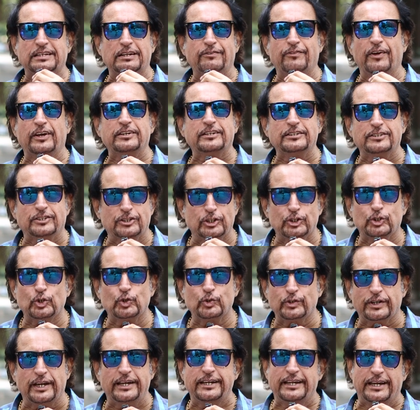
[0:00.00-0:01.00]
सिर्फ एक
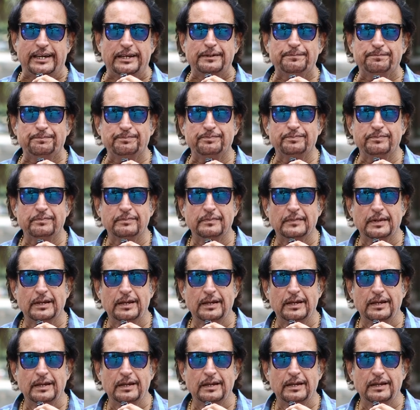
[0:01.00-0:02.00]
इंस्टीट्यूट नहीं है
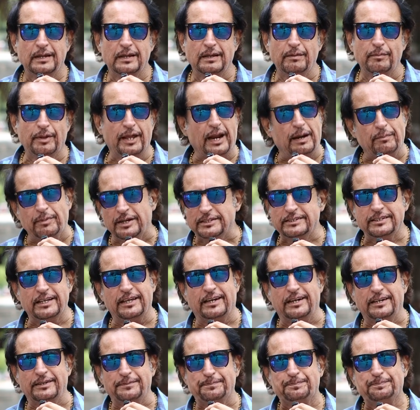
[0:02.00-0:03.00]
मेरा
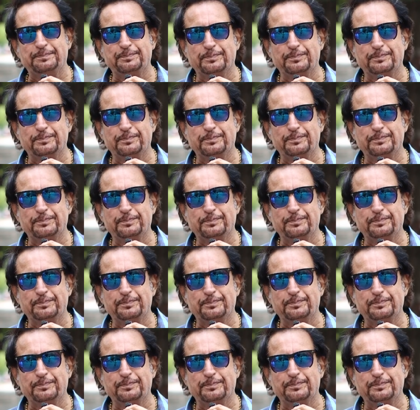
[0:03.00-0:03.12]
मंदिर है